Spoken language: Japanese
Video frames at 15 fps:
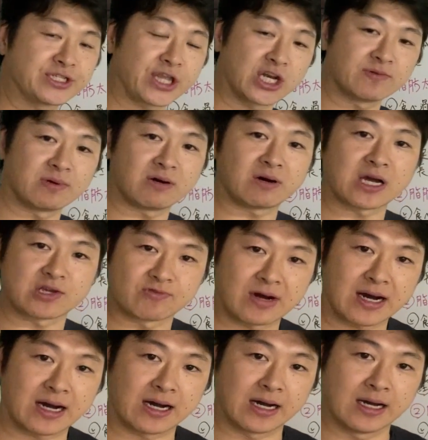している場合
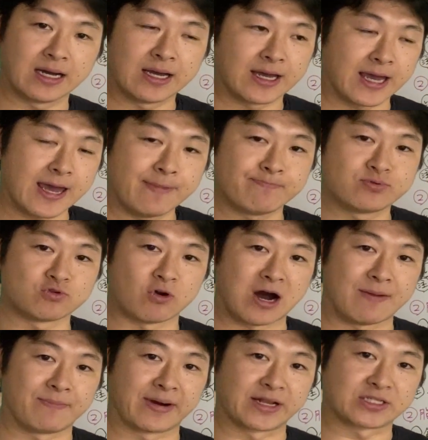は塩分
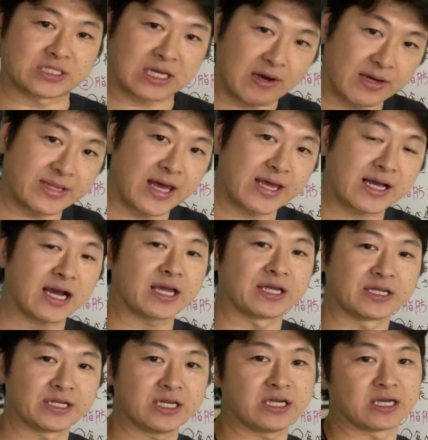をあんまり使わない
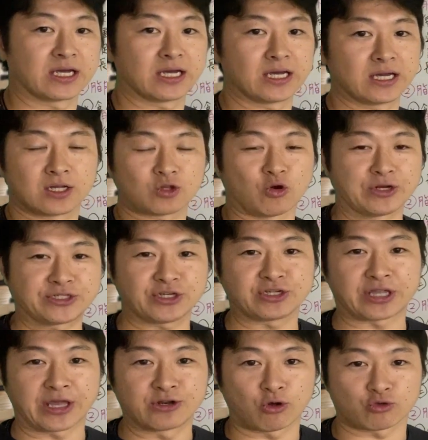限り取りす
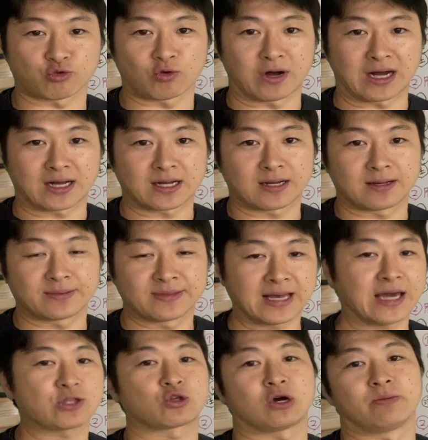ぎていることは
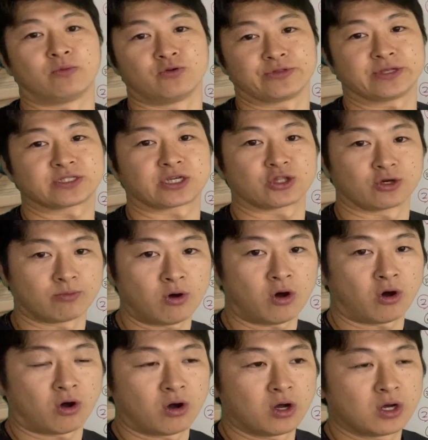ないとは思うんですけど
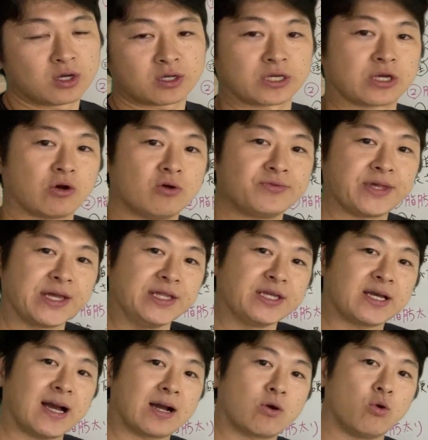も基本的
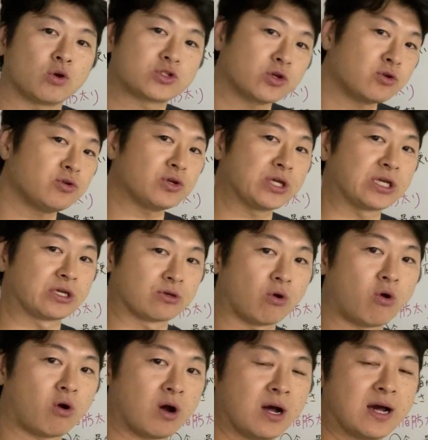に加工食品
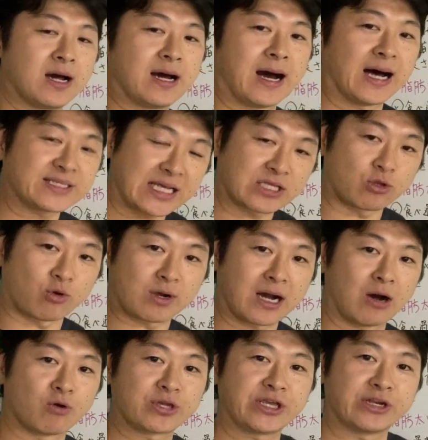を朝と
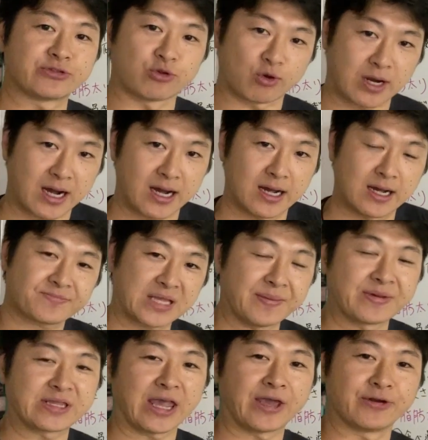かお昼とか
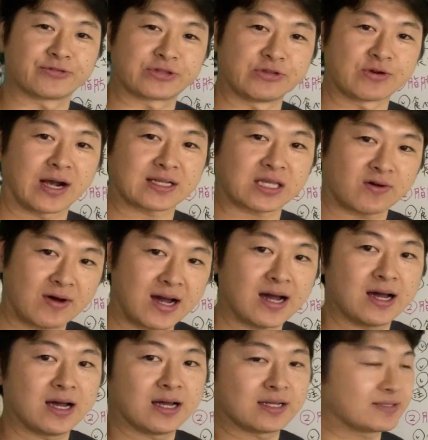食べているっていう方
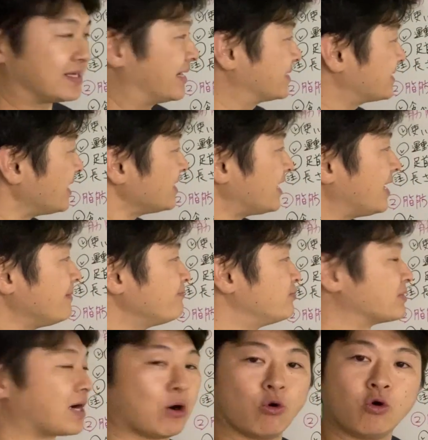は大体塩
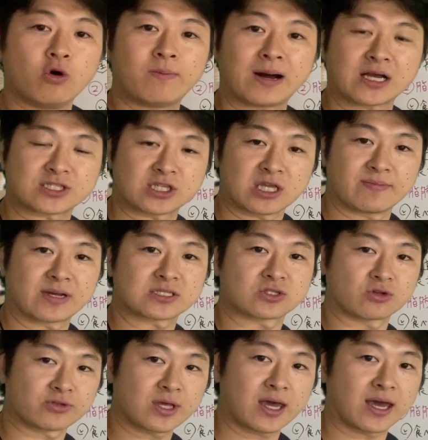分がオーバーしていま
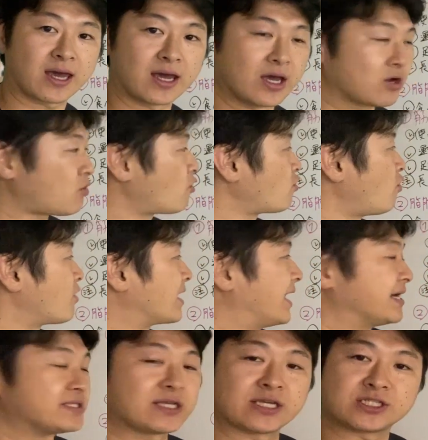すのでここを
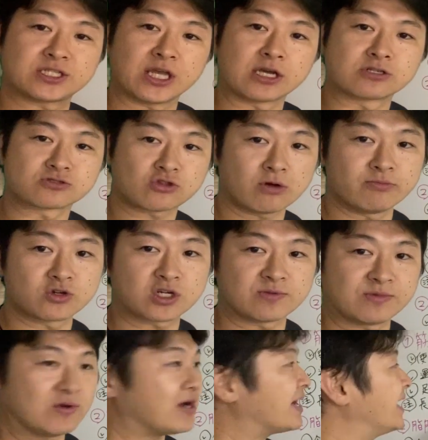改善していくとむく
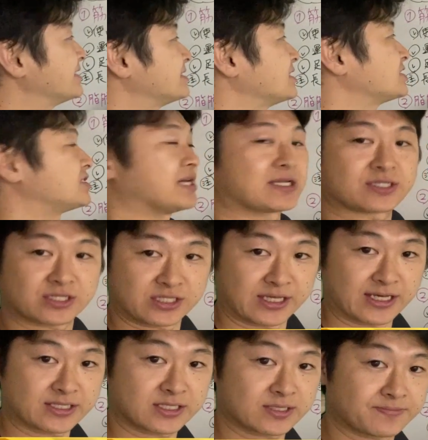みは改善しやすい
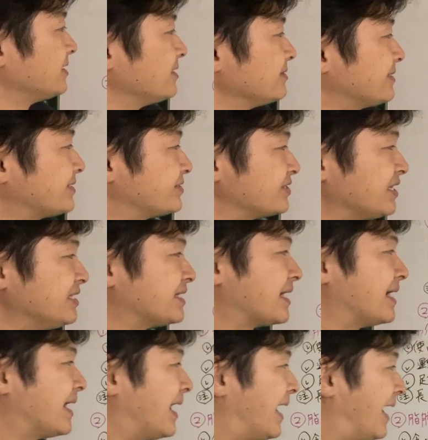ですで次
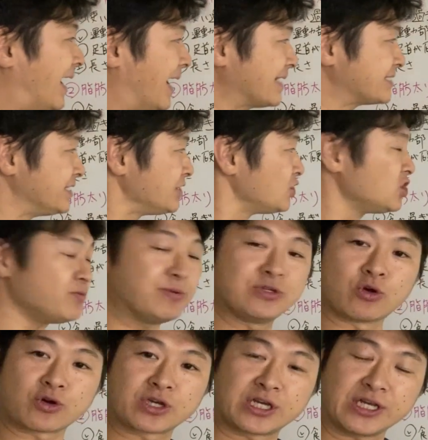に足首
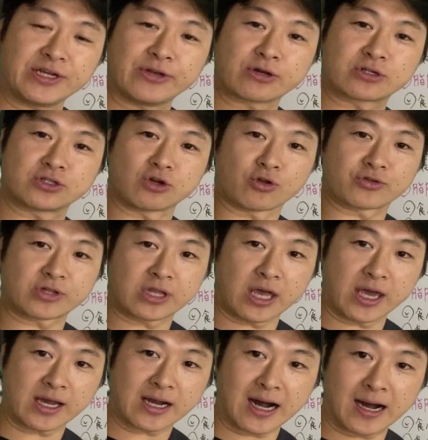の筋力の
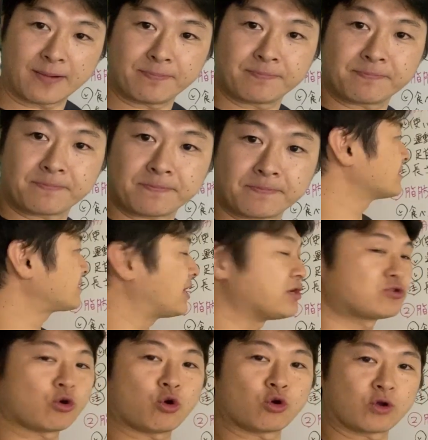低下って
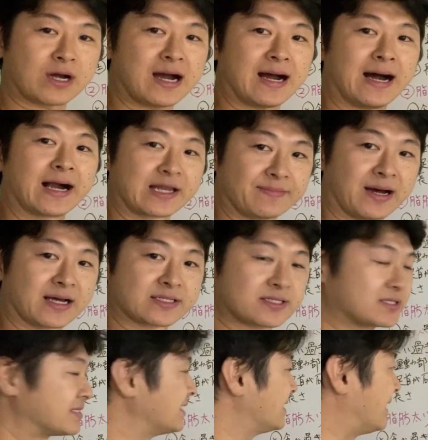いうところがありま
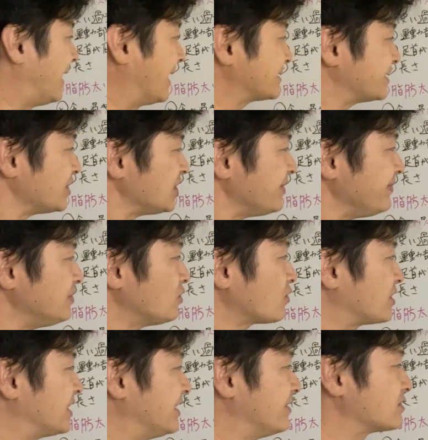す。足首
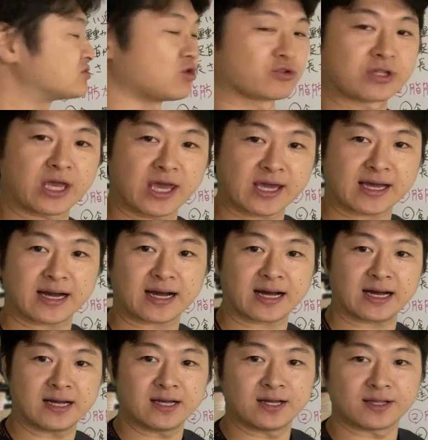の筋力の低下
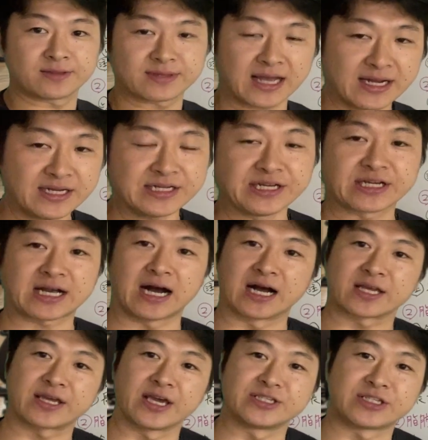が何に
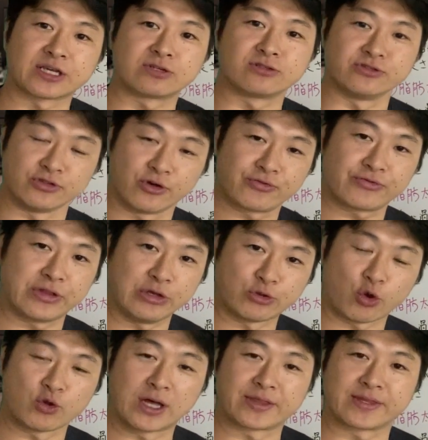関係してくるのっていう
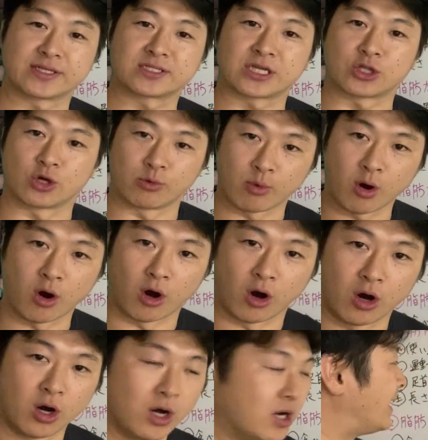とこなんですけど
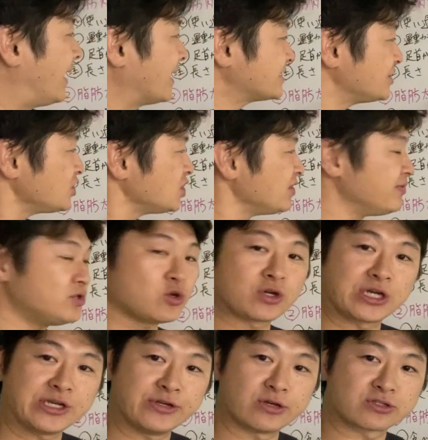も、足首
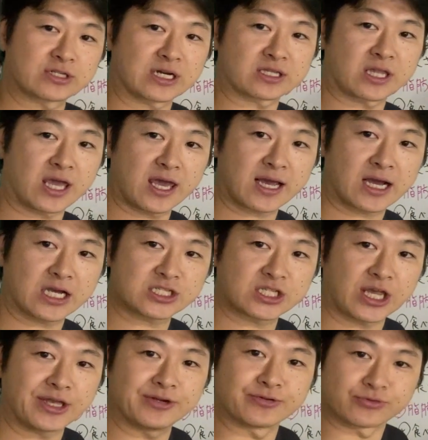の筋力が低下し
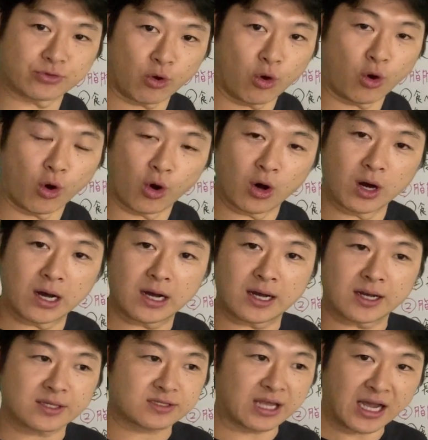ていると、
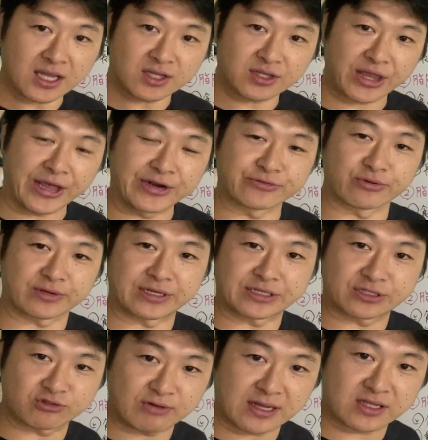立っている時、
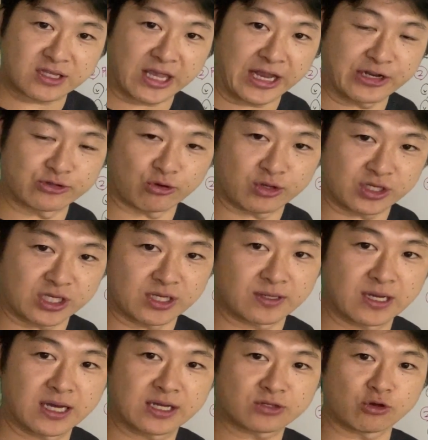座っている時
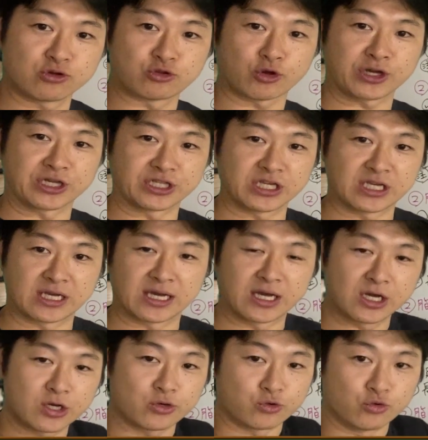という時に
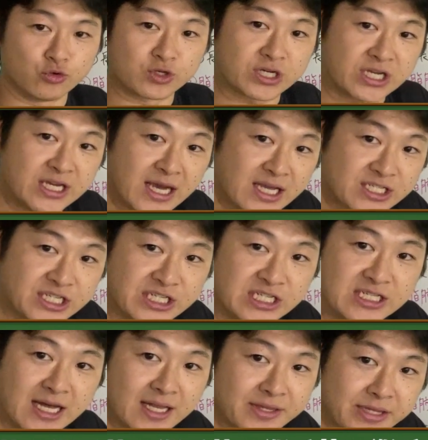浮き足
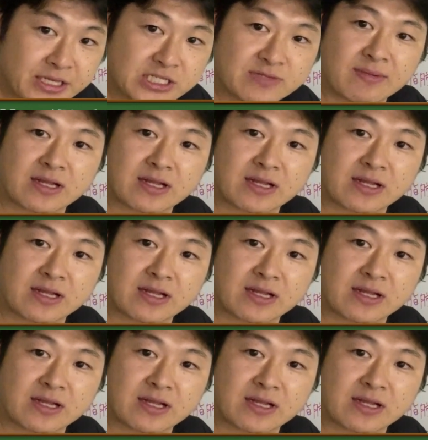になってし